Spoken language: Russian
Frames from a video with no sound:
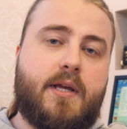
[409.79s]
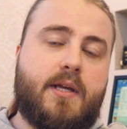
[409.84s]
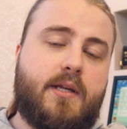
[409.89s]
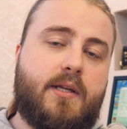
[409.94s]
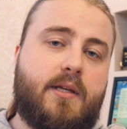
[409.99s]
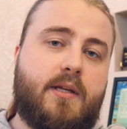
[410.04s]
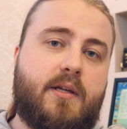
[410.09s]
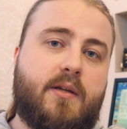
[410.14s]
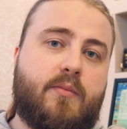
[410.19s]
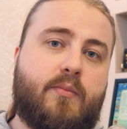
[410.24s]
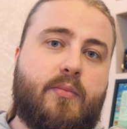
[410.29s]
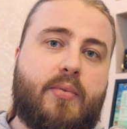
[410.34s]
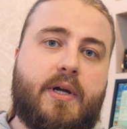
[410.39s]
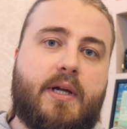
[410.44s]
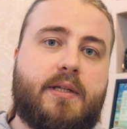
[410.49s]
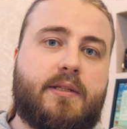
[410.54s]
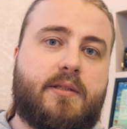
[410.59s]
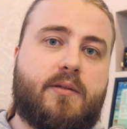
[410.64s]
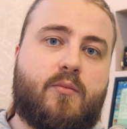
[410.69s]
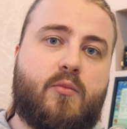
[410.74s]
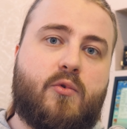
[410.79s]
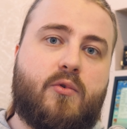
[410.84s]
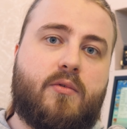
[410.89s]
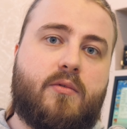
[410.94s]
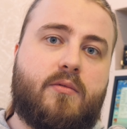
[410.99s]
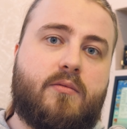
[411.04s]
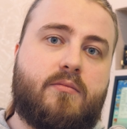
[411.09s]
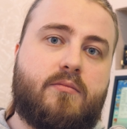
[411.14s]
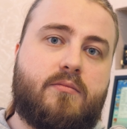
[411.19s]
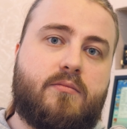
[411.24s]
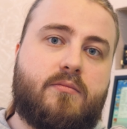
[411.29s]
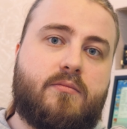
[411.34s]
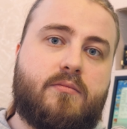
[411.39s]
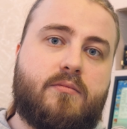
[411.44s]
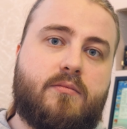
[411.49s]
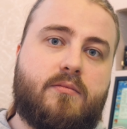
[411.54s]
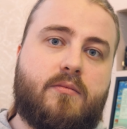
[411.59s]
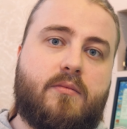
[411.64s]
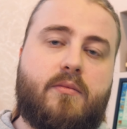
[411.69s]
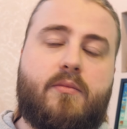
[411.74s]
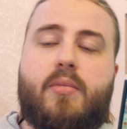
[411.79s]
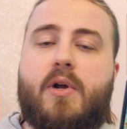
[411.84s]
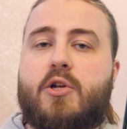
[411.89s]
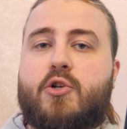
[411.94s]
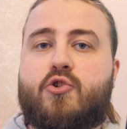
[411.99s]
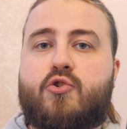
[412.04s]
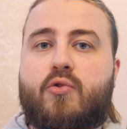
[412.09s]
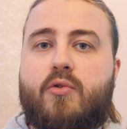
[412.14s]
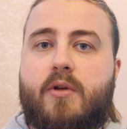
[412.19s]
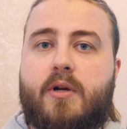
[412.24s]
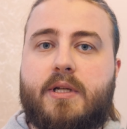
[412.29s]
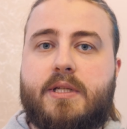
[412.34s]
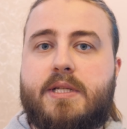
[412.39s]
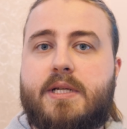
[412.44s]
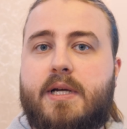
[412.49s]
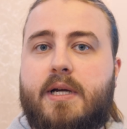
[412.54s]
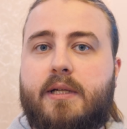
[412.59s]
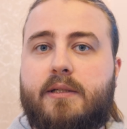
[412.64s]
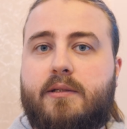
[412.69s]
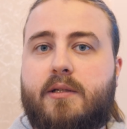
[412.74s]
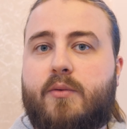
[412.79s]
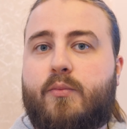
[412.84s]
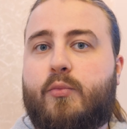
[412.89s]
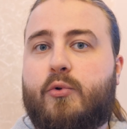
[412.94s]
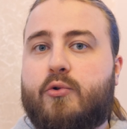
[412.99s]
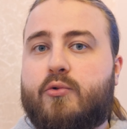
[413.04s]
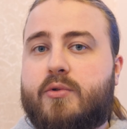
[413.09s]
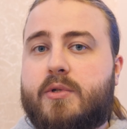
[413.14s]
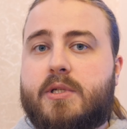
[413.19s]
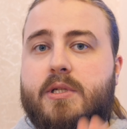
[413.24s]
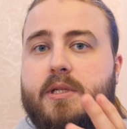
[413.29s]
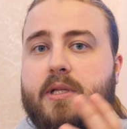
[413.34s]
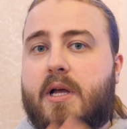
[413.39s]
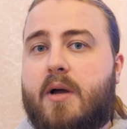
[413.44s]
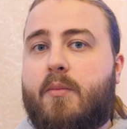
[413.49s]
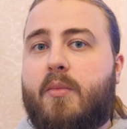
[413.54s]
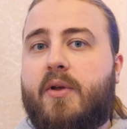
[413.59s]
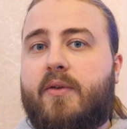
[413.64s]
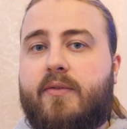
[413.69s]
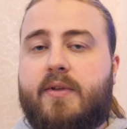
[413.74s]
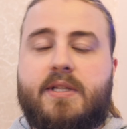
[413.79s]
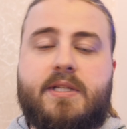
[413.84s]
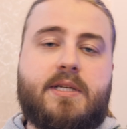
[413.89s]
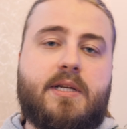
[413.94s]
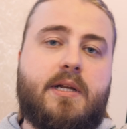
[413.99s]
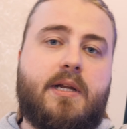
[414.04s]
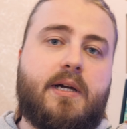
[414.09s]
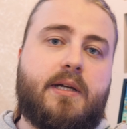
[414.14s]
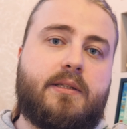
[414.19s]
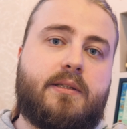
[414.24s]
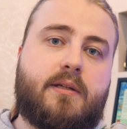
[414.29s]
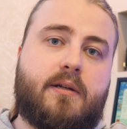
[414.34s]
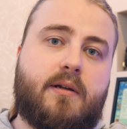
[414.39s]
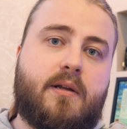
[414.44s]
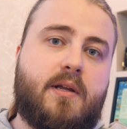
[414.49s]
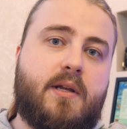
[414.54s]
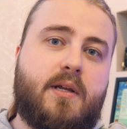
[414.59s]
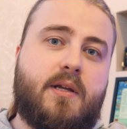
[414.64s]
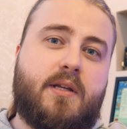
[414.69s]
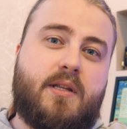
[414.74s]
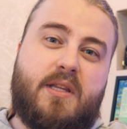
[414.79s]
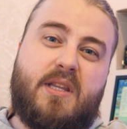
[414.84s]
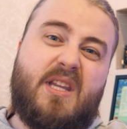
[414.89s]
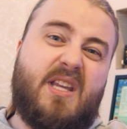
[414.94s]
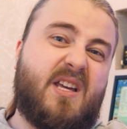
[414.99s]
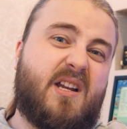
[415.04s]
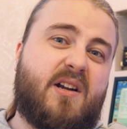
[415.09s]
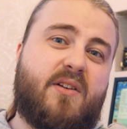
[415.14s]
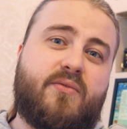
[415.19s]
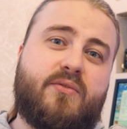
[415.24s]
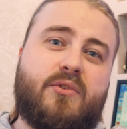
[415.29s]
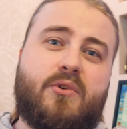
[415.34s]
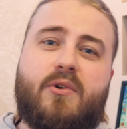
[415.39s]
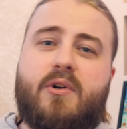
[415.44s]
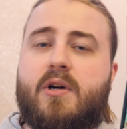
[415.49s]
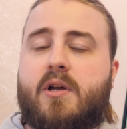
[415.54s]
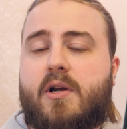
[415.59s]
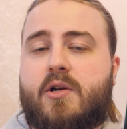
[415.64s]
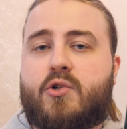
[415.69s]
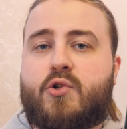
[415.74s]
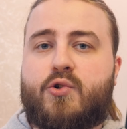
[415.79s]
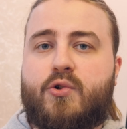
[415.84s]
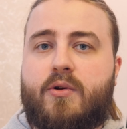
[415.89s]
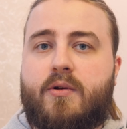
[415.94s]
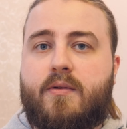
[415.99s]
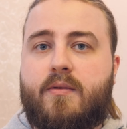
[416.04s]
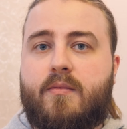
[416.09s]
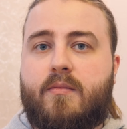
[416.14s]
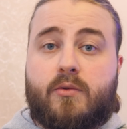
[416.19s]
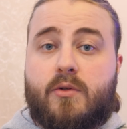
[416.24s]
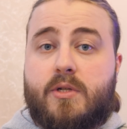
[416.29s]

и поэтому большой радиатор плюс слабый вентилятор не равно хорошо.